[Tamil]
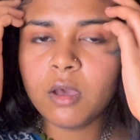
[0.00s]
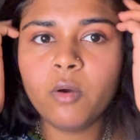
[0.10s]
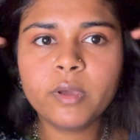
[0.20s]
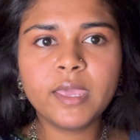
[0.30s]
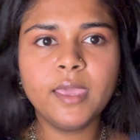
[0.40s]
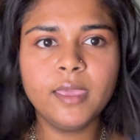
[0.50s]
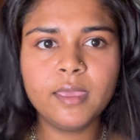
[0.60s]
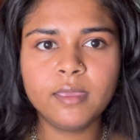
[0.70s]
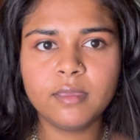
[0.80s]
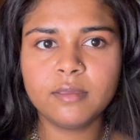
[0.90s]
ஓகே
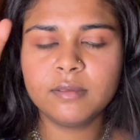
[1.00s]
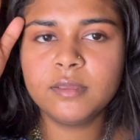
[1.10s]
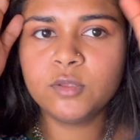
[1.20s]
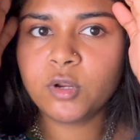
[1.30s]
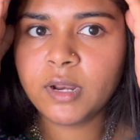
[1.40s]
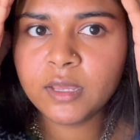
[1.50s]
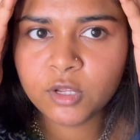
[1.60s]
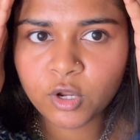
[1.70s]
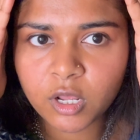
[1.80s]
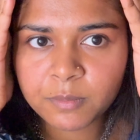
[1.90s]
இது ஓரளவுக்கு
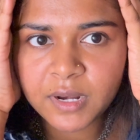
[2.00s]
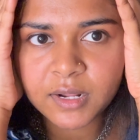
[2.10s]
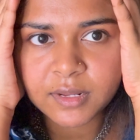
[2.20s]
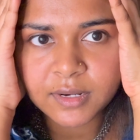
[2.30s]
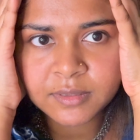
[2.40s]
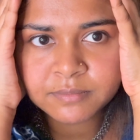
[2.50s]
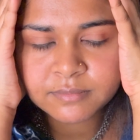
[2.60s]
நார்மலாக இருக்குல்ல